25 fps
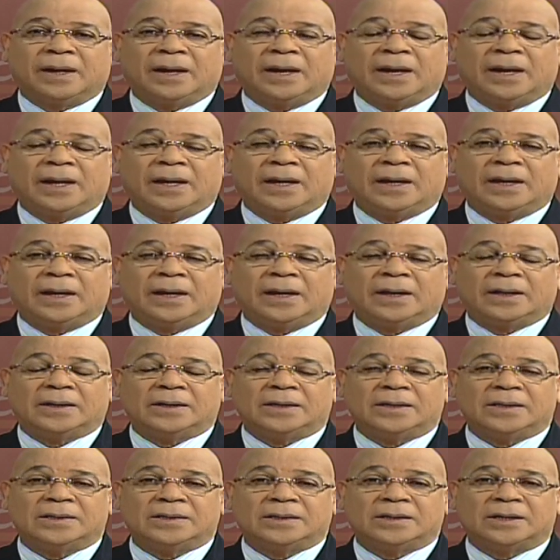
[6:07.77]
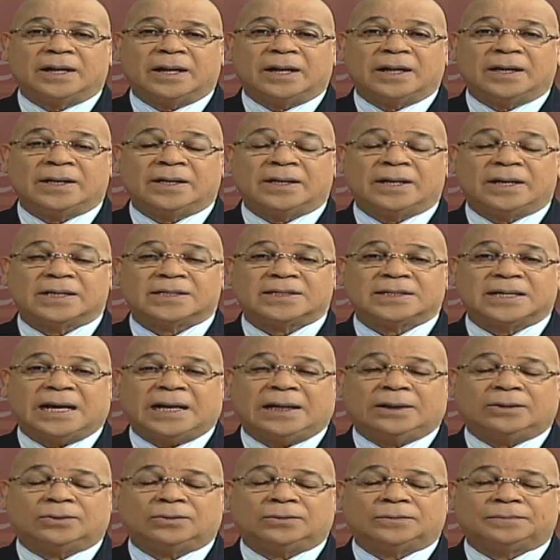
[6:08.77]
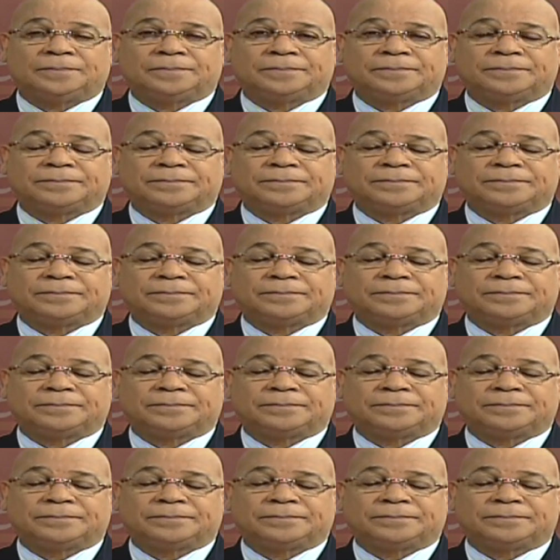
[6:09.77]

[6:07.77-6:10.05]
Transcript: ingresado